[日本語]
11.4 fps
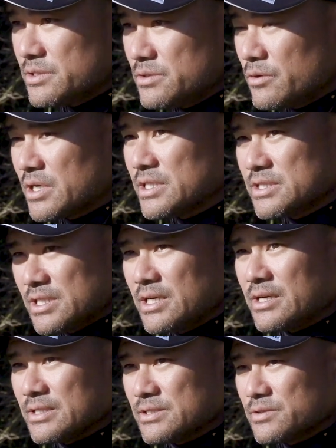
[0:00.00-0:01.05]
スに乗る感じ
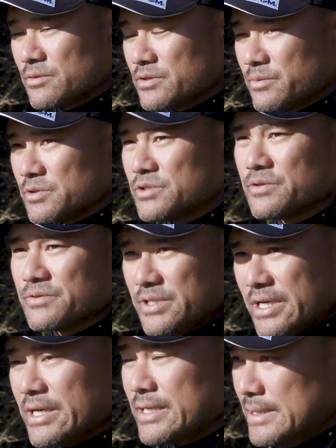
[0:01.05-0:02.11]
がすごく気持ちよく
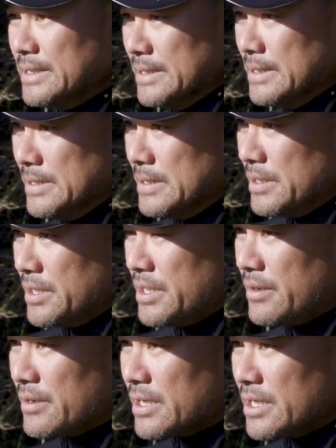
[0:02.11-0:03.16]
て
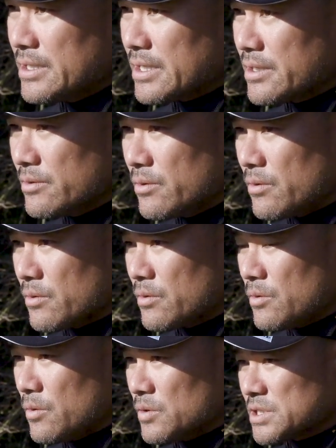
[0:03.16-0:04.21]
柔らかいんだけど
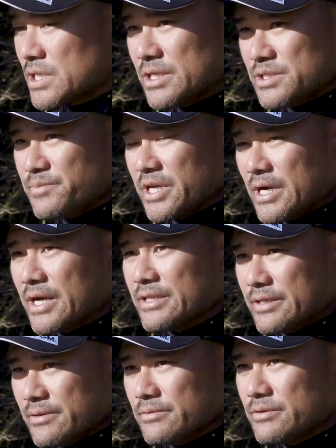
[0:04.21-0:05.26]
こうしっかりスピンが入っ
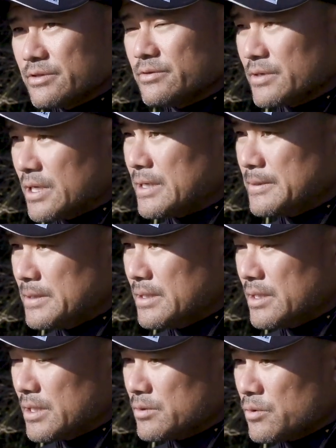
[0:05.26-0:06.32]
てるっていうのが
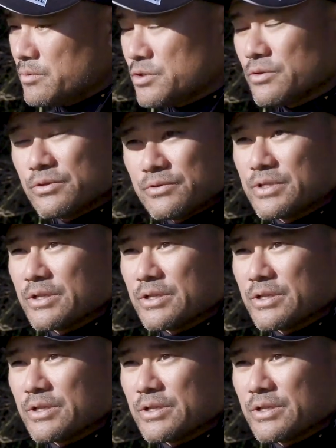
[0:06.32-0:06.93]
あとロブショット